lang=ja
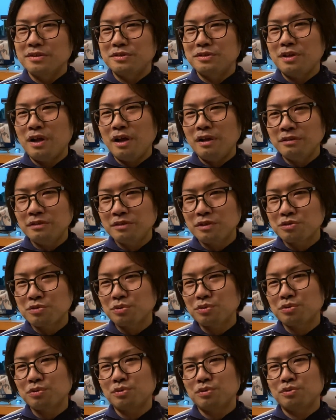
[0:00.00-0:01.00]
なんか
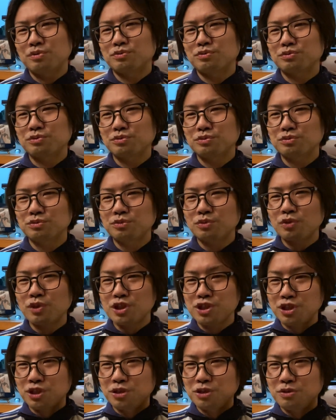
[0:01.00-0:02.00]
ちょっとどっか行っ
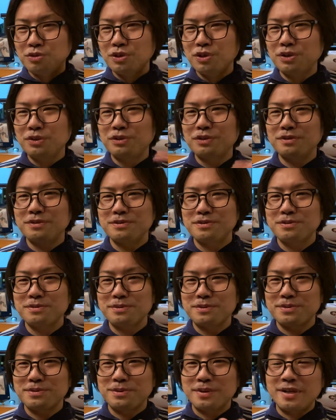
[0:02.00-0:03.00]
ちゃってるなっていう
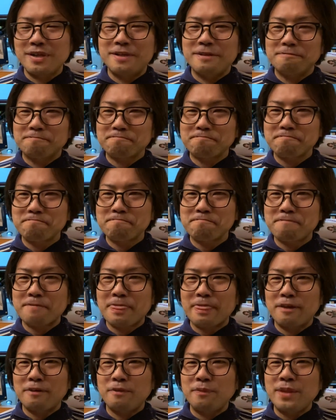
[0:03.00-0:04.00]
少女が
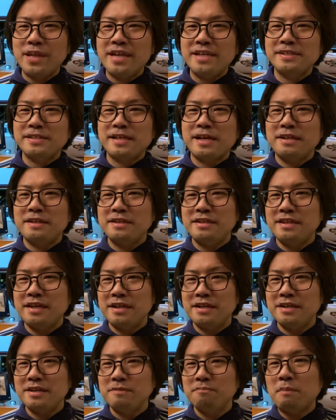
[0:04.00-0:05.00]
お姉さんにな
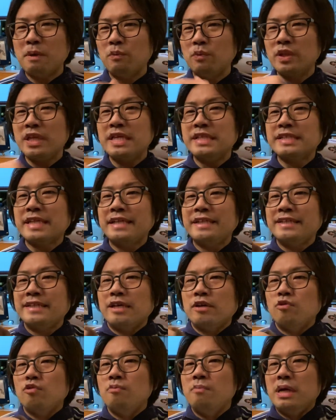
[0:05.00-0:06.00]
り、まあ、お姉さんに
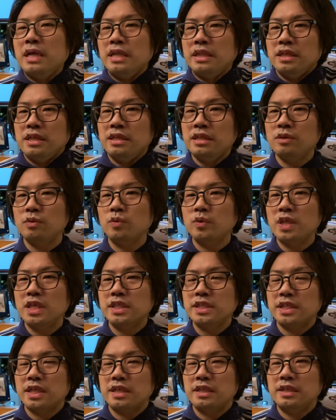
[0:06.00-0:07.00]
囲まれていいお姉
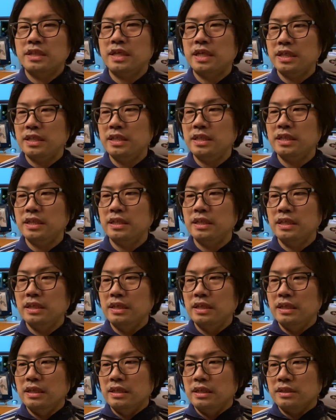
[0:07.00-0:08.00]
さんになり
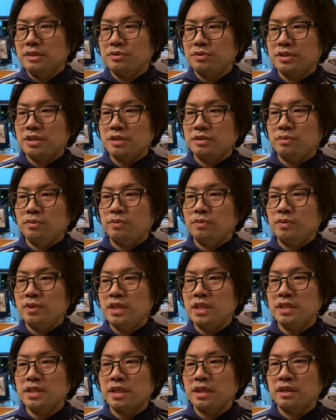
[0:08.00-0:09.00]
そしてそのお
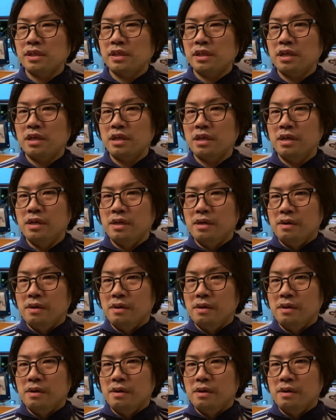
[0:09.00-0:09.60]
姉さんから